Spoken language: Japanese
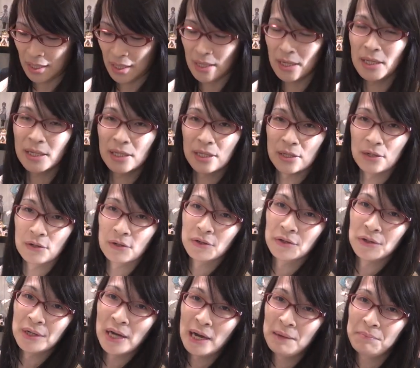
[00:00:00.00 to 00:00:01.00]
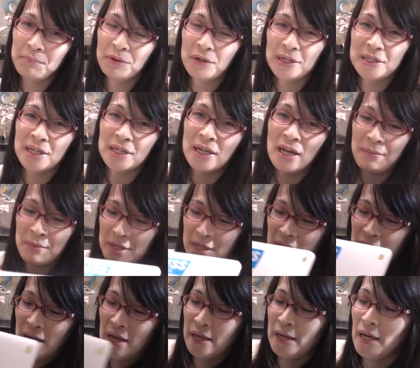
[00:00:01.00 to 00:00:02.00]
ていいっていう風にアップルは定め
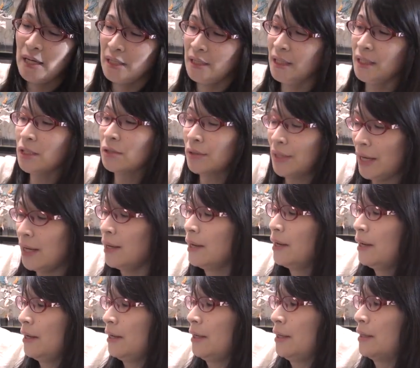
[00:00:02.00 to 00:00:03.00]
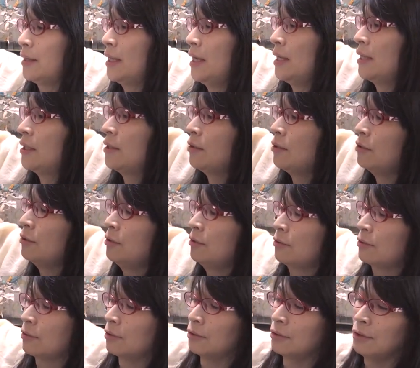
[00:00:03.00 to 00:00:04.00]
てないらしいのね結局
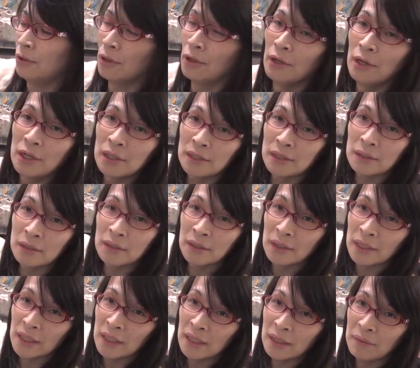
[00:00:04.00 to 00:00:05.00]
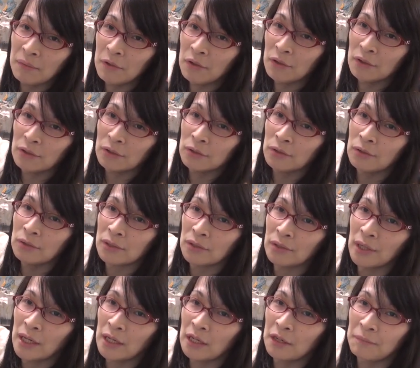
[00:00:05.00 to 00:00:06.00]
のところキーボードと
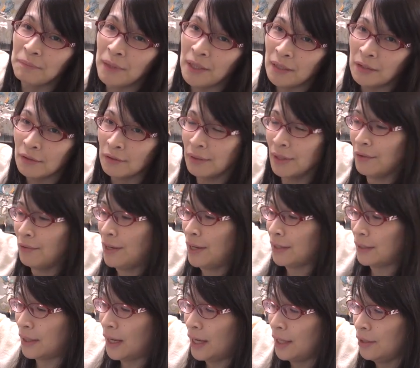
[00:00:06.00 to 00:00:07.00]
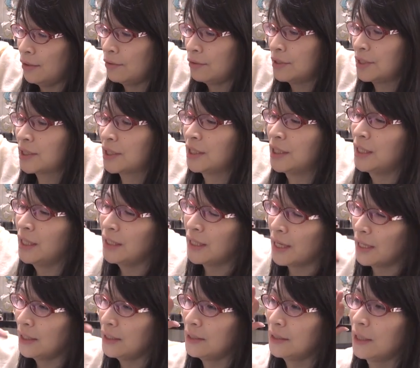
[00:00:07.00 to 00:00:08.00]
トラックパッドでは対応しきれ
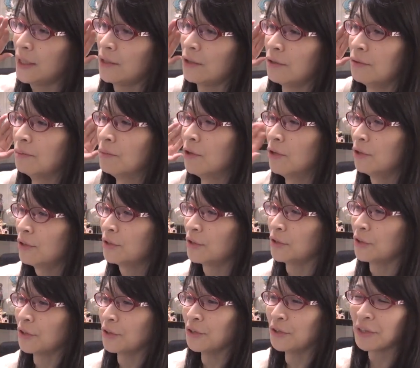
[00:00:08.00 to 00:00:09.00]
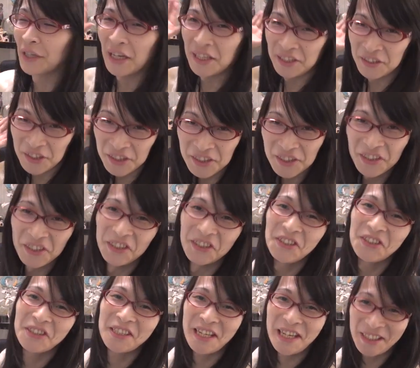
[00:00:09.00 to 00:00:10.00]
ないっていう文句というか
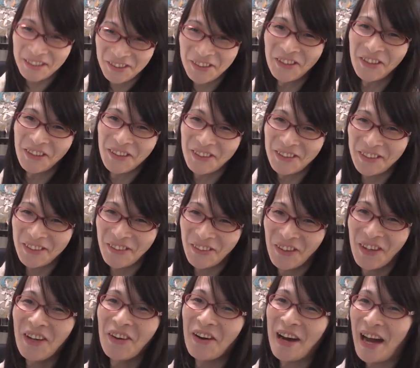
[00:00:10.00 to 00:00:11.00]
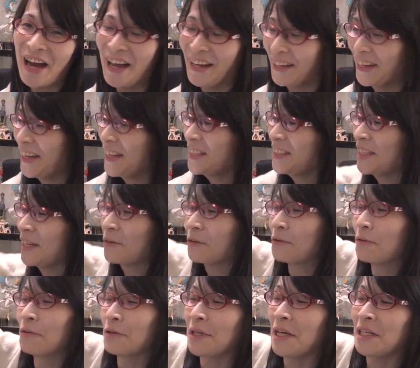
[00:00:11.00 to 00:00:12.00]
ユーザーの声を反映して
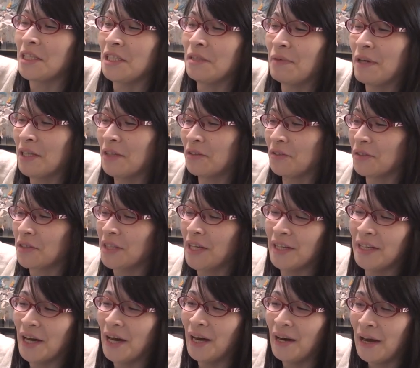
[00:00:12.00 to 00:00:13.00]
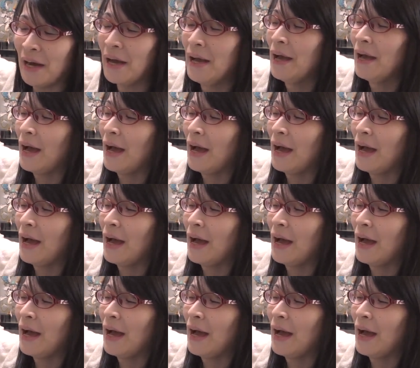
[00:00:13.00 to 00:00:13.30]
ここ立場っていうのをつけたから